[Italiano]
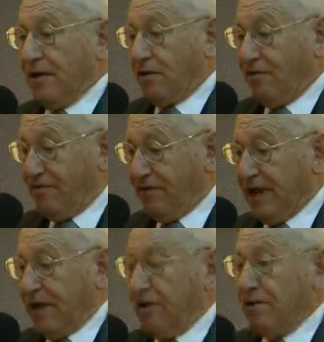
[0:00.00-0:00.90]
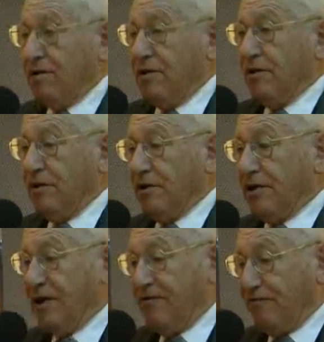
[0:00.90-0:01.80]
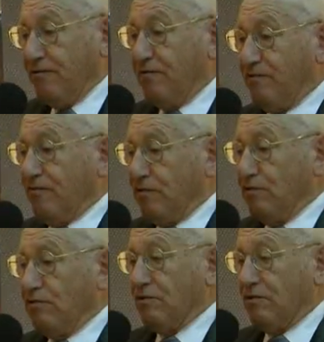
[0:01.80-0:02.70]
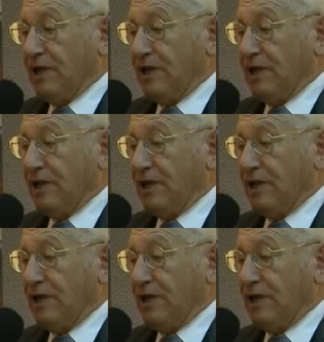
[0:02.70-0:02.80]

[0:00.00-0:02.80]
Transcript: convegno che fu voluto